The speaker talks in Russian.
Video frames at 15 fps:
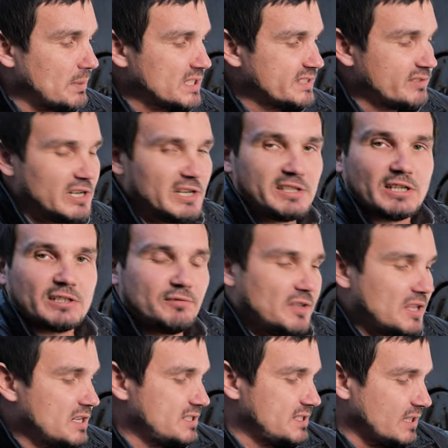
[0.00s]
просверлить
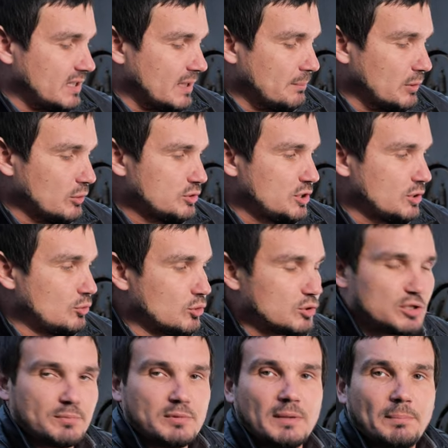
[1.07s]
отверстие и там получить
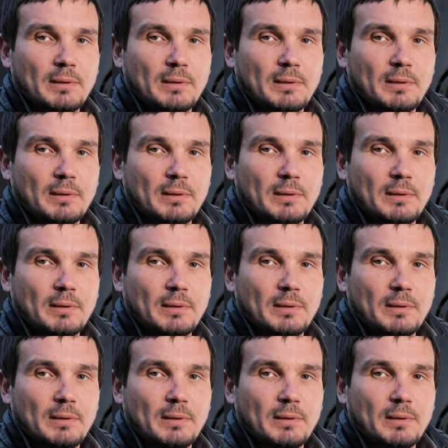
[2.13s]
доступ не